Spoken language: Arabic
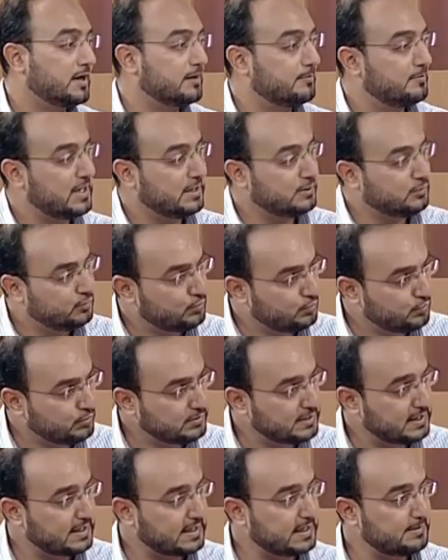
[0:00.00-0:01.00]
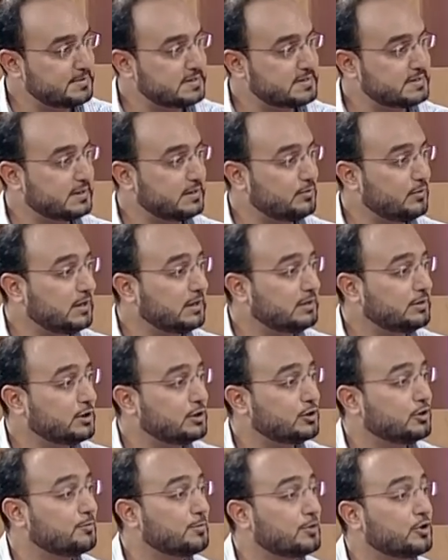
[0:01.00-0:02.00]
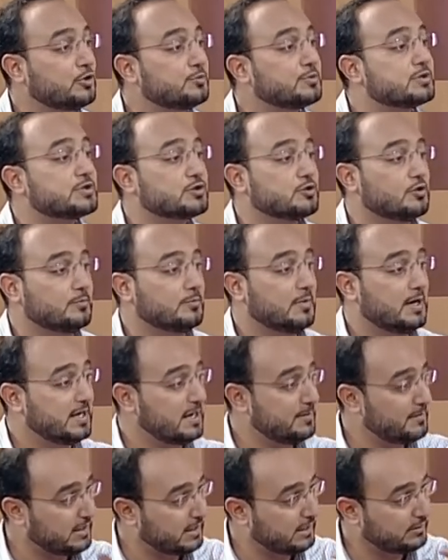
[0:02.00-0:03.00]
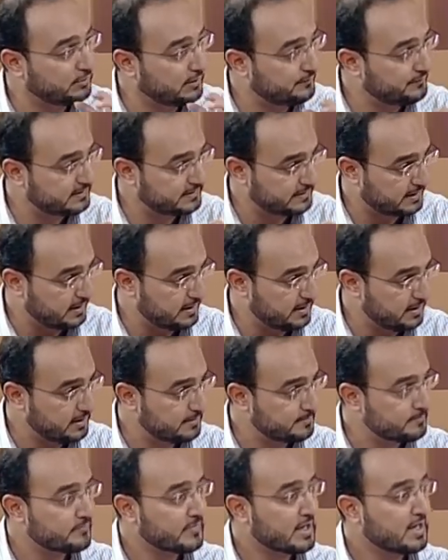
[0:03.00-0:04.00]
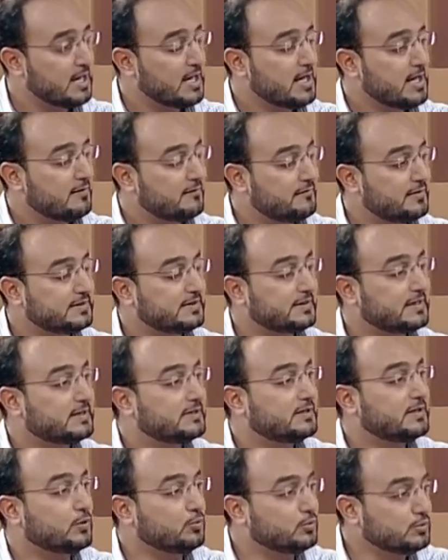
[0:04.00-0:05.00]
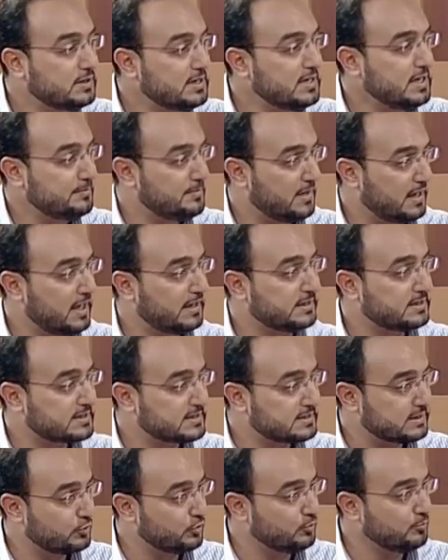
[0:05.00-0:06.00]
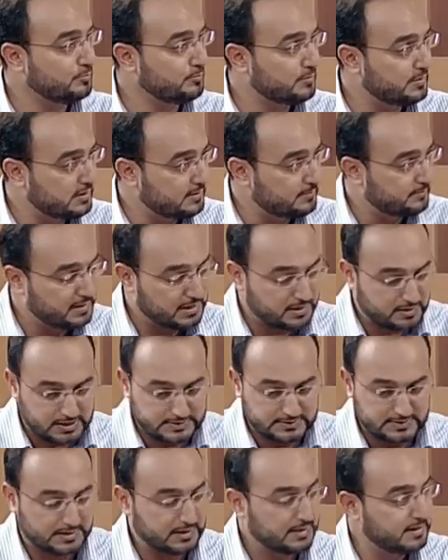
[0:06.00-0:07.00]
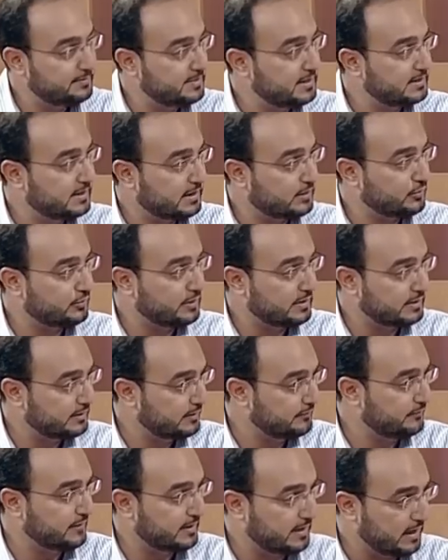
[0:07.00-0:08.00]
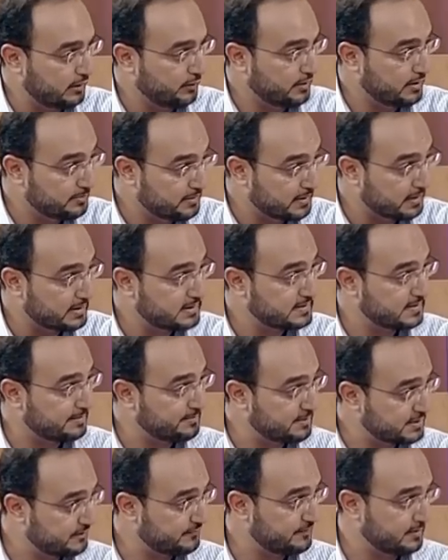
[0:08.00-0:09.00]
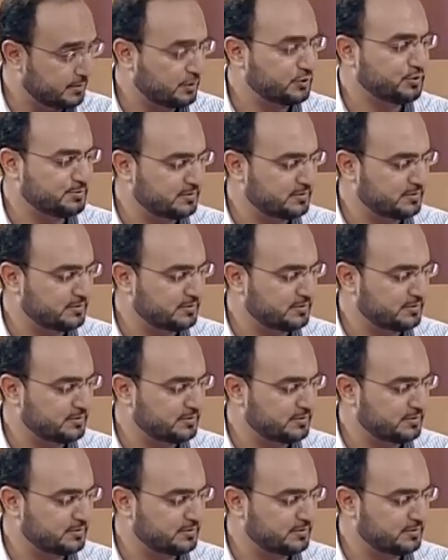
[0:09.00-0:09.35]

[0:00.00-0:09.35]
ما دون الخمس سنوات نطلب منهم الصوم انا مع انه الفتره هاي فتره توضيح معاني الصوم بالقدر اللي بيقدره طفلي او ابني زي ما شفنا برضه